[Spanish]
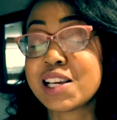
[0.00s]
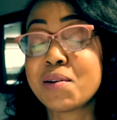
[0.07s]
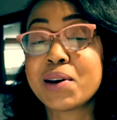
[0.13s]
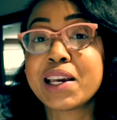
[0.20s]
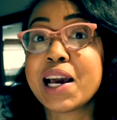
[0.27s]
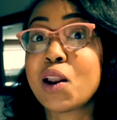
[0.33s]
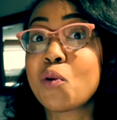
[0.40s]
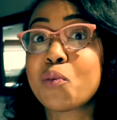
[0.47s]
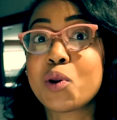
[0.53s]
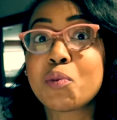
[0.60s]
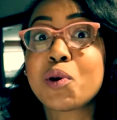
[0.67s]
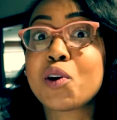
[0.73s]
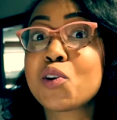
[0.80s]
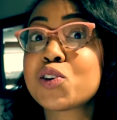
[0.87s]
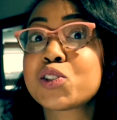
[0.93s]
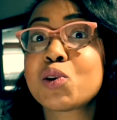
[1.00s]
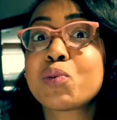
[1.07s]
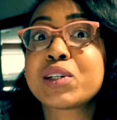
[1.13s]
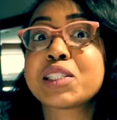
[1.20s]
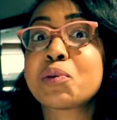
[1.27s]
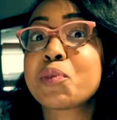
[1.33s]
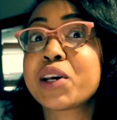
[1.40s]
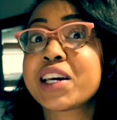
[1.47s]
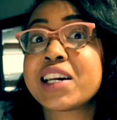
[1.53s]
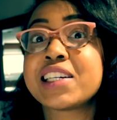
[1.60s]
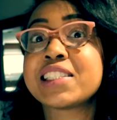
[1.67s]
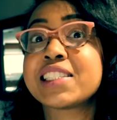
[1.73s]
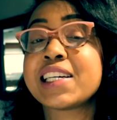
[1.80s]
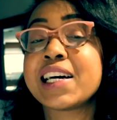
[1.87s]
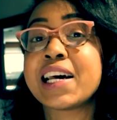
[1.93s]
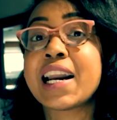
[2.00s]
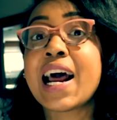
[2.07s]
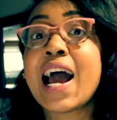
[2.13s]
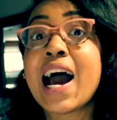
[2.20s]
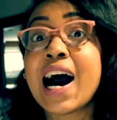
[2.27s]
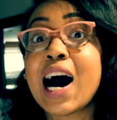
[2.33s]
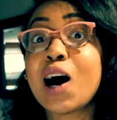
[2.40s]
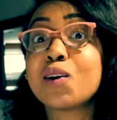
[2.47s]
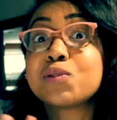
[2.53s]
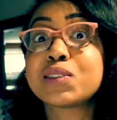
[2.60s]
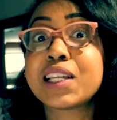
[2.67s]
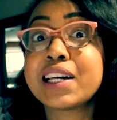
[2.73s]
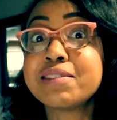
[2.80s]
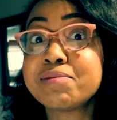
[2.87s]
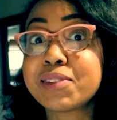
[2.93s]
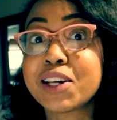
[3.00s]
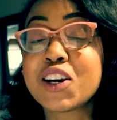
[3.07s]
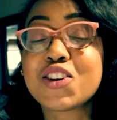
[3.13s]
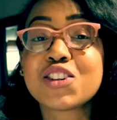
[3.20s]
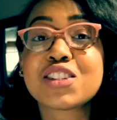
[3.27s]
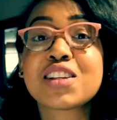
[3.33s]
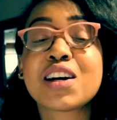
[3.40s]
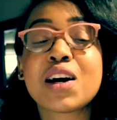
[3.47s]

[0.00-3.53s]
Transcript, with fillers: saben que a lo primero los hombres siempre quieren ser auténticos.